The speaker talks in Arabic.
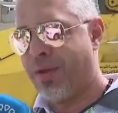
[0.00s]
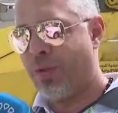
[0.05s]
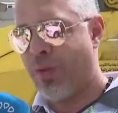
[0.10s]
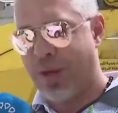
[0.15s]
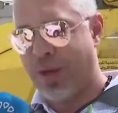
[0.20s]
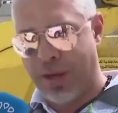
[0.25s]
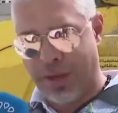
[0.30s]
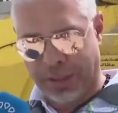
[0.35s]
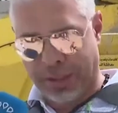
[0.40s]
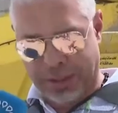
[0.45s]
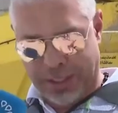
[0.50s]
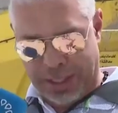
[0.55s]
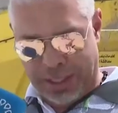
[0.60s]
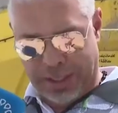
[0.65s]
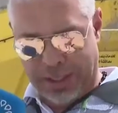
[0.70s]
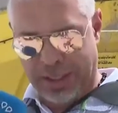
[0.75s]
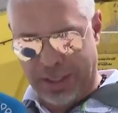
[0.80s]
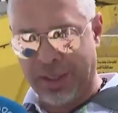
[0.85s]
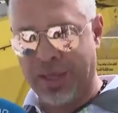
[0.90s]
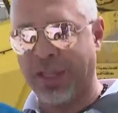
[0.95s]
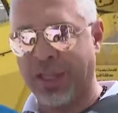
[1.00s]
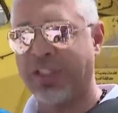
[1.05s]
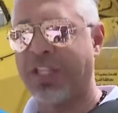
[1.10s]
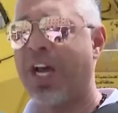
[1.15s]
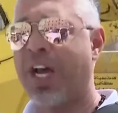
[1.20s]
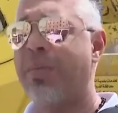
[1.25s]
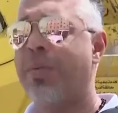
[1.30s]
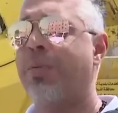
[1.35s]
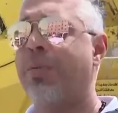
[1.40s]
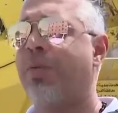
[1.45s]
والله رسالتي
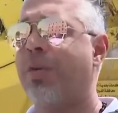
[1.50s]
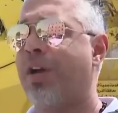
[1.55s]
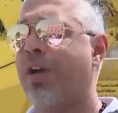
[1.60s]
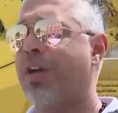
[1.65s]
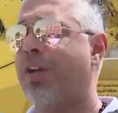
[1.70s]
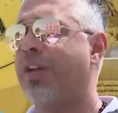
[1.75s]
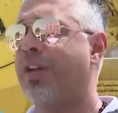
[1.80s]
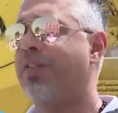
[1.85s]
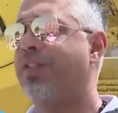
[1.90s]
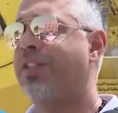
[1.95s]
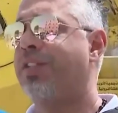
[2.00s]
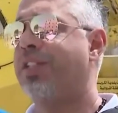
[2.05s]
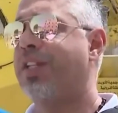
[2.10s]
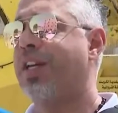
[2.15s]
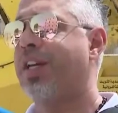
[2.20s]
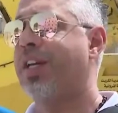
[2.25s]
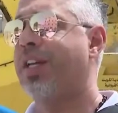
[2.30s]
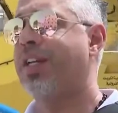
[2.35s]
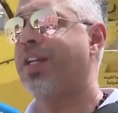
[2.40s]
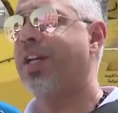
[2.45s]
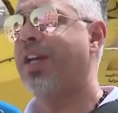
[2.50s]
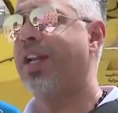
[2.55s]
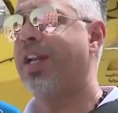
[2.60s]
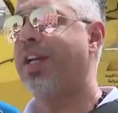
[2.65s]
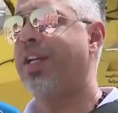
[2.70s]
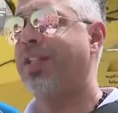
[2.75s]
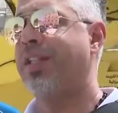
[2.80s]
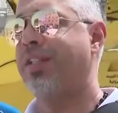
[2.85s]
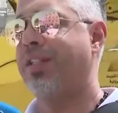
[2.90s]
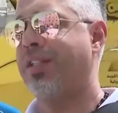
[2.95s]
لاصحاب الملاك نفسها يا
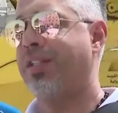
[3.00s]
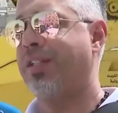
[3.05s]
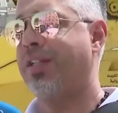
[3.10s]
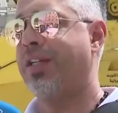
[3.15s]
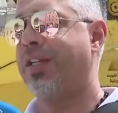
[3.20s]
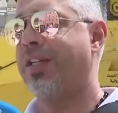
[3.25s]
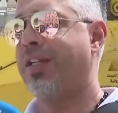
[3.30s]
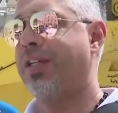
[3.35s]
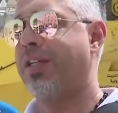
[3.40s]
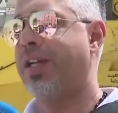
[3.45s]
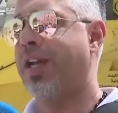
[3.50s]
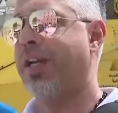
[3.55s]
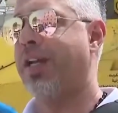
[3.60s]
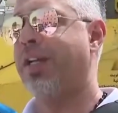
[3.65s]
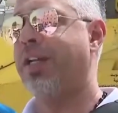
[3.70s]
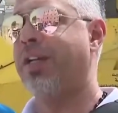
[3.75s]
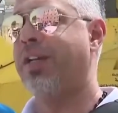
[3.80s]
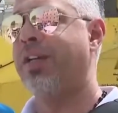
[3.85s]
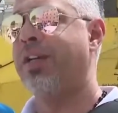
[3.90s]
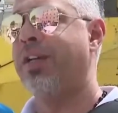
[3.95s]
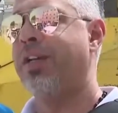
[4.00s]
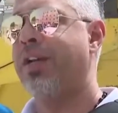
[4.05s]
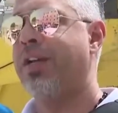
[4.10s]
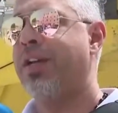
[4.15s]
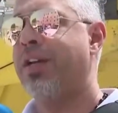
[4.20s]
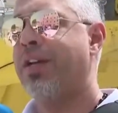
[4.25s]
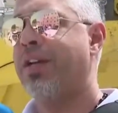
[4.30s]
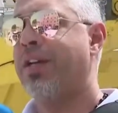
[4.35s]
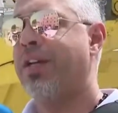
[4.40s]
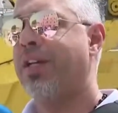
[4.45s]
ليت آه، يعني
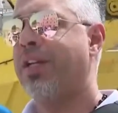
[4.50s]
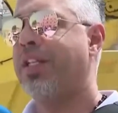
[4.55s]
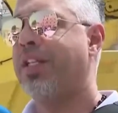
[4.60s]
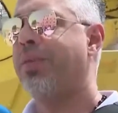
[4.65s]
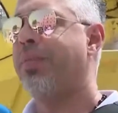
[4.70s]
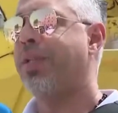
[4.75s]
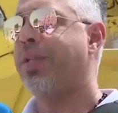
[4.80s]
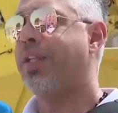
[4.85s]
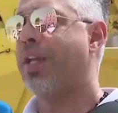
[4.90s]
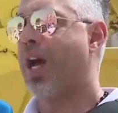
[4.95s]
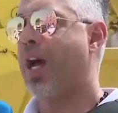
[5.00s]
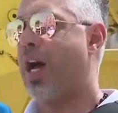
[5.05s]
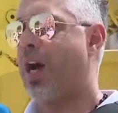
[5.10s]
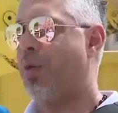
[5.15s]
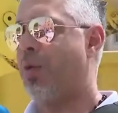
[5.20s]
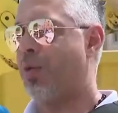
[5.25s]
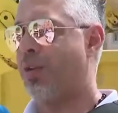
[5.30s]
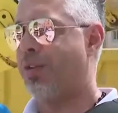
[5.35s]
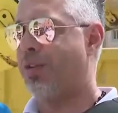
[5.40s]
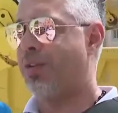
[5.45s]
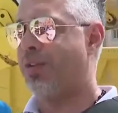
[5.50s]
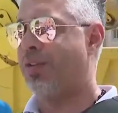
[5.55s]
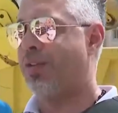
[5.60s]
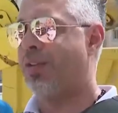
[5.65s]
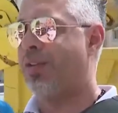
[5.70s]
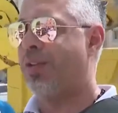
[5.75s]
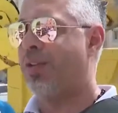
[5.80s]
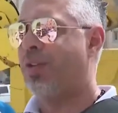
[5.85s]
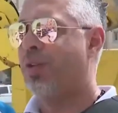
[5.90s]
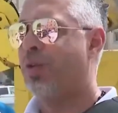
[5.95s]
يتم التعاون
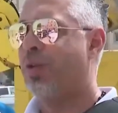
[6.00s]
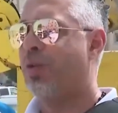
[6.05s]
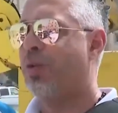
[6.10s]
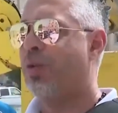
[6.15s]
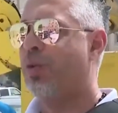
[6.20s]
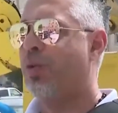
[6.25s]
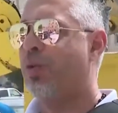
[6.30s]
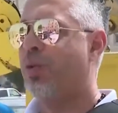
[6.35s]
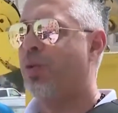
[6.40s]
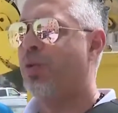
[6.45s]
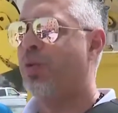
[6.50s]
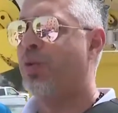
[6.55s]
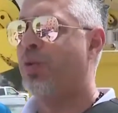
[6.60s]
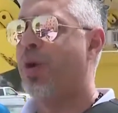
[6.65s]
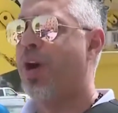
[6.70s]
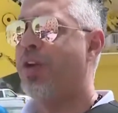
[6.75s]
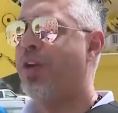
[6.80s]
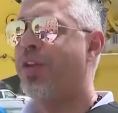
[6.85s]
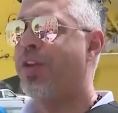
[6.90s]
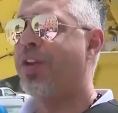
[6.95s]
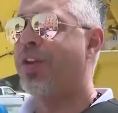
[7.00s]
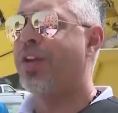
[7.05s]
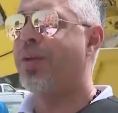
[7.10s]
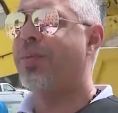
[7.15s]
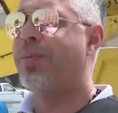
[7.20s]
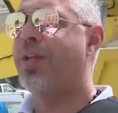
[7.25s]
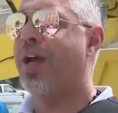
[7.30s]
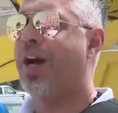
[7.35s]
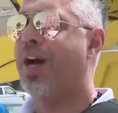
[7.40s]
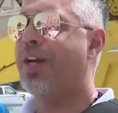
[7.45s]
وايضا
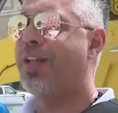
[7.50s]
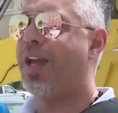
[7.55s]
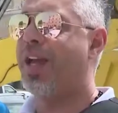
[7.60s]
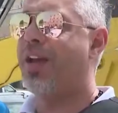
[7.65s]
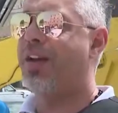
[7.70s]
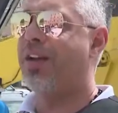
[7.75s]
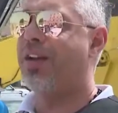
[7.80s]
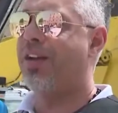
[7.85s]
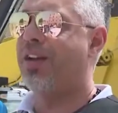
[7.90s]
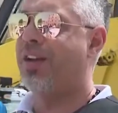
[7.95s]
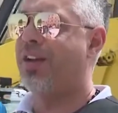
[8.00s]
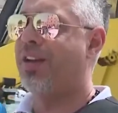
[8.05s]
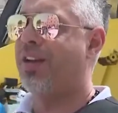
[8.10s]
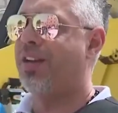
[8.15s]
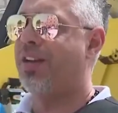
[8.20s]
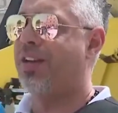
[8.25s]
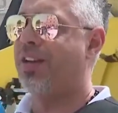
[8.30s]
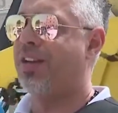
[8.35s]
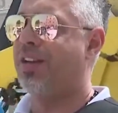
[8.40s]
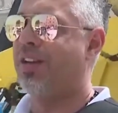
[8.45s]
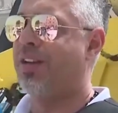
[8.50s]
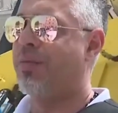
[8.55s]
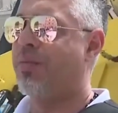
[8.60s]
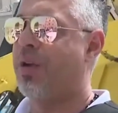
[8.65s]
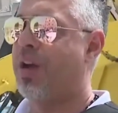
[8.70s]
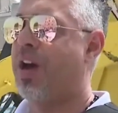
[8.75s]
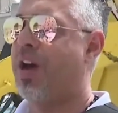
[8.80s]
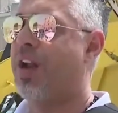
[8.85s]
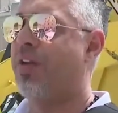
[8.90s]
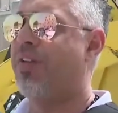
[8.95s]
ابتعاد عن
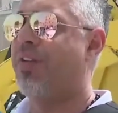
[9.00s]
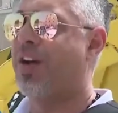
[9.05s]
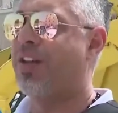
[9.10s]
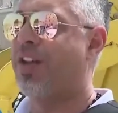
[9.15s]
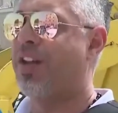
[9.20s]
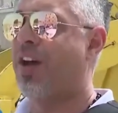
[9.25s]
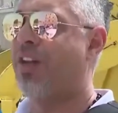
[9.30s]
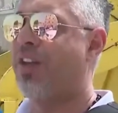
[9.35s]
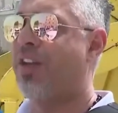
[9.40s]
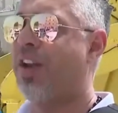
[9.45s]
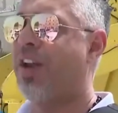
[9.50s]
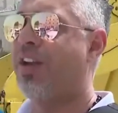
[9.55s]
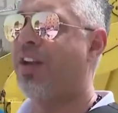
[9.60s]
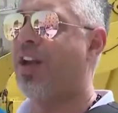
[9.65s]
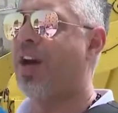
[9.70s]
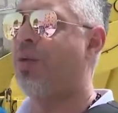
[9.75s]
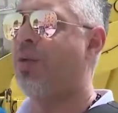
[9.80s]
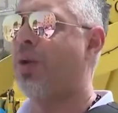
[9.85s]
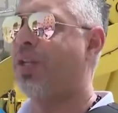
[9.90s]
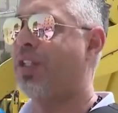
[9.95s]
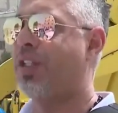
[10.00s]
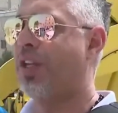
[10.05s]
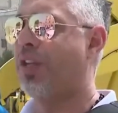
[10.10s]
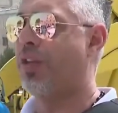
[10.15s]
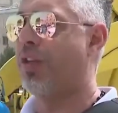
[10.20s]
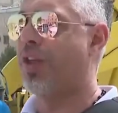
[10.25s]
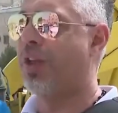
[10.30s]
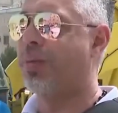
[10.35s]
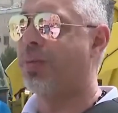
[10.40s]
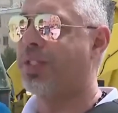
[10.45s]
المخالفات هذه لان اول شيء
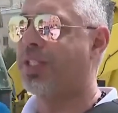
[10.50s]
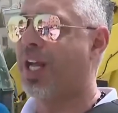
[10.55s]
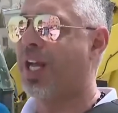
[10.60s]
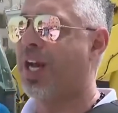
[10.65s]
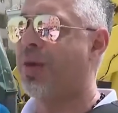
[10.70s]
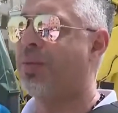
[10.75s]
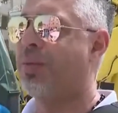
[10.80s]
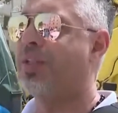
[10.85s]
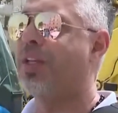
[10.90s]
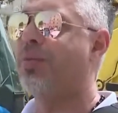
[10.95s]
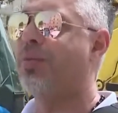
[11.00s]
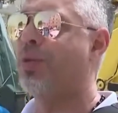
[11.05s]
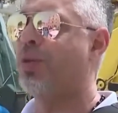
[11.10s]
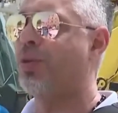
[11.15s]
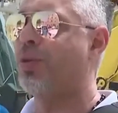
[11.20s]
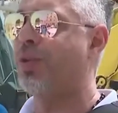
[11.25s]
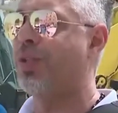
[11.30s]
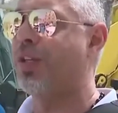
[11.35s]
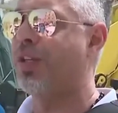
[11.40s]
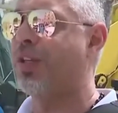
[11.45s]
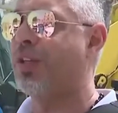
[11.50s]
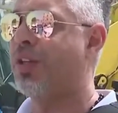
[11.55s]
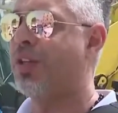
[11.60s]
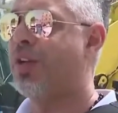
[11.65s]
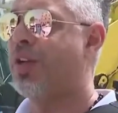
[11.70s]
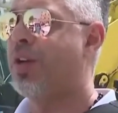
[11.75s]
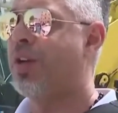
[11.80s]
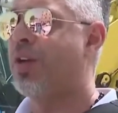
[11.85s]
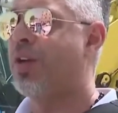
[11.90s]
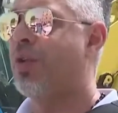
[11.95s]
تضر بسلامه الموجودين
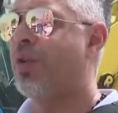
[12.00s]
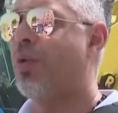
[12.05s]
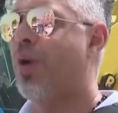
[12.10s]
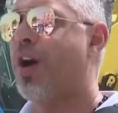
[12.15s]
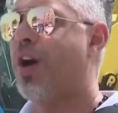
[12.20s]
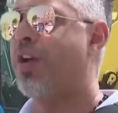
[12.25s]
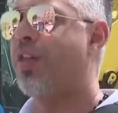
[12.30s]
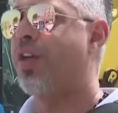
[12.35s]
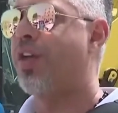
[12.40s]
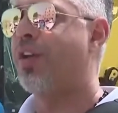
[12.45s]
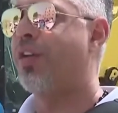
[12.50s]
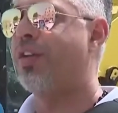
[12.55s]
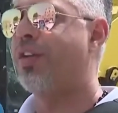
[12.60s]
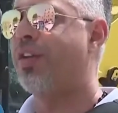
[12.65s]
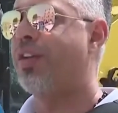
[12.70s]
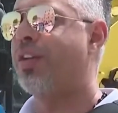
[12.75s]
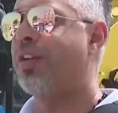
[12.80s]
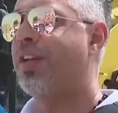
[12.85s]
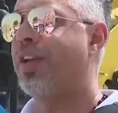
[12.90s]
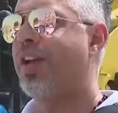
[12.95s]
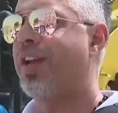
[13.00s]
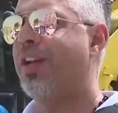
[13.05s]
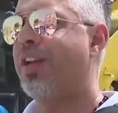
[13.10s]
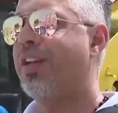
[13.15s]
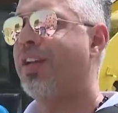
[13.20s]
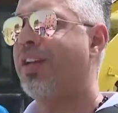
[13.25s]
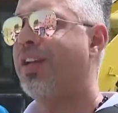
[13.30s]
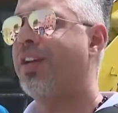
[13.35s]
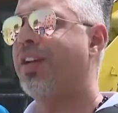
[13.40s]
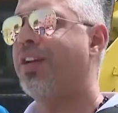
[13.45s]
وايضا
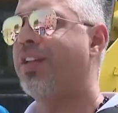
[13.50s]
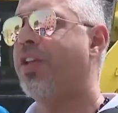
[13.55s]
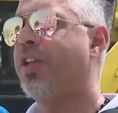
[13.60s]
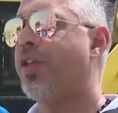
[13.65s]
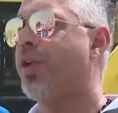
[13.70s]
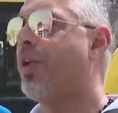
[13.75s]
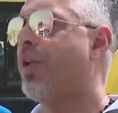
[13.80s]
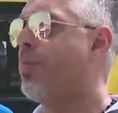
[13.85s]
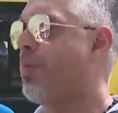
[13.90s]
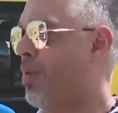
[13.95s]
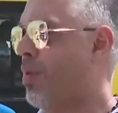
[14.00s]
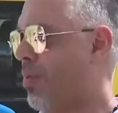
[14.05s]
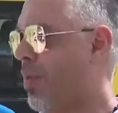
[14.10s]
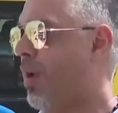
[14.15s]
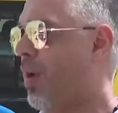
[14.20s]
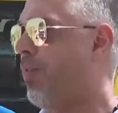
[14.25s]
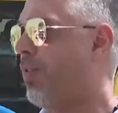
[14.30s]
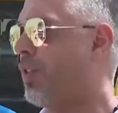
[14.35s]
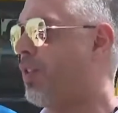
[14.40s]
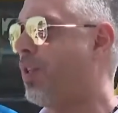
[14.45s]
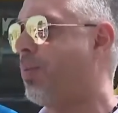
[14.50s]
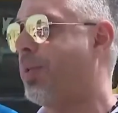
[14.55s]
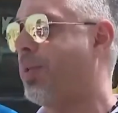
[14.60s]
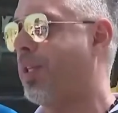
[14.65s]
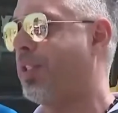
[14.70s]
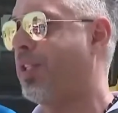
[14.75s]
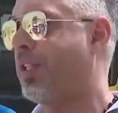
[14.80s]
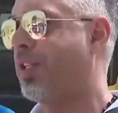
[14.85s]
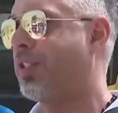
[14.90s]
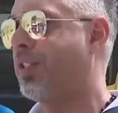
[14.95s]
يعني تضرهم هم نفسهم
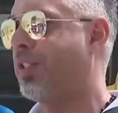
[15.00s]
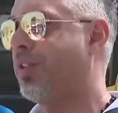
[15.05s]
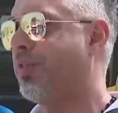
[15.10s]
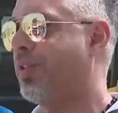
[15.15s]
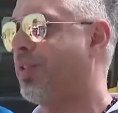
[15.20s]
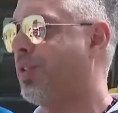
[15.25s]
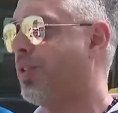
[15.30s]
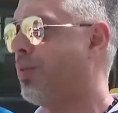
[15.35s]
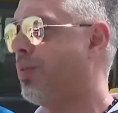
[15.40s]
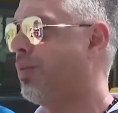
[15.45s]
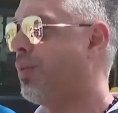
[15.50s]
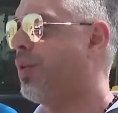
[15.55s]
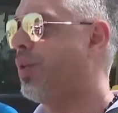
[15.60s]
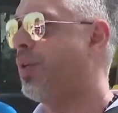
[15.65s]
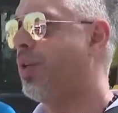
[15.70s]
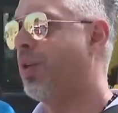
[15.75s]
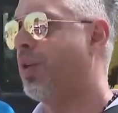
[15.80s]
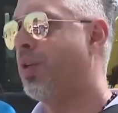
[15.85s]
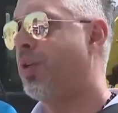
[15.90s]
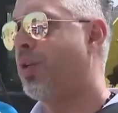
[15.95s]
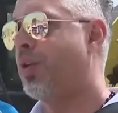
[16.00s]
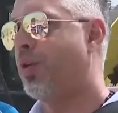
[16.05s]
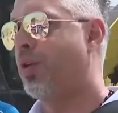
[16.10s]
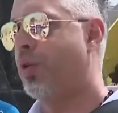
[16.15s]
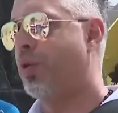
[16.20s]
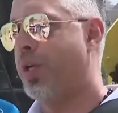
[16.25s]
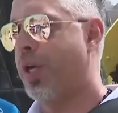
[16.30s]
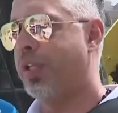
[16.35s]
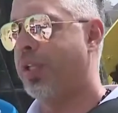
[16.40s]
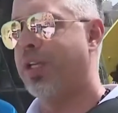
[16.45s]
كشخص نفسهم
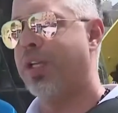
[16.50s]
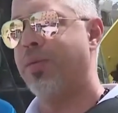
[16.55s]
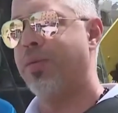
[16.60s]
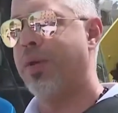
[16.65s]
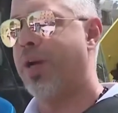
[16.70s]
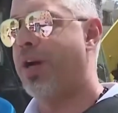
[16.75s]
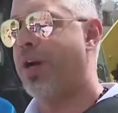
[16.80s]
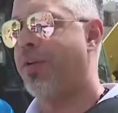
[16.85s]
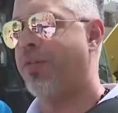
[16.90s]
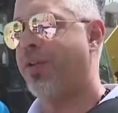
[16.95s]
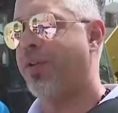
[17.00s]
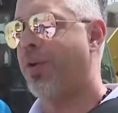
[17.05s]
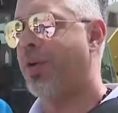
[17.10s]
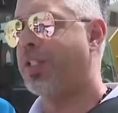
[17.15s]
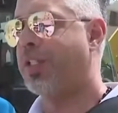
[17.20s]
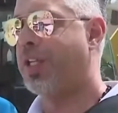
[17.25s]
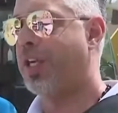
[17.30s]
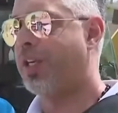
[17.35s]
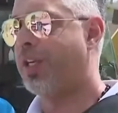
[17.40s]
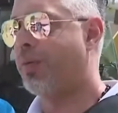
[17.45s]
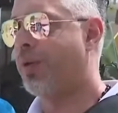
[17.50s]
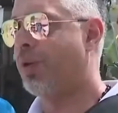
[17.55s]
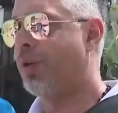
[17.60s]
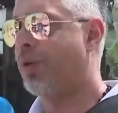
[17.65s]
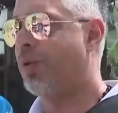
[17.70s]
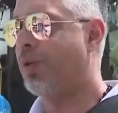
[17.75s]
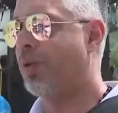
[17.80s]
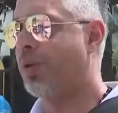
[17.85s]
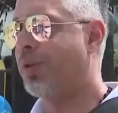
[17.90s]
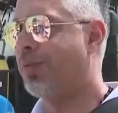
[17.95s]
ويعطيكم العافيه وعساكم على
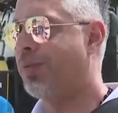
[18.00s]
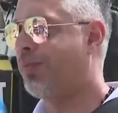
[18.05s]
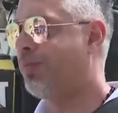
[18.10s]
القوه.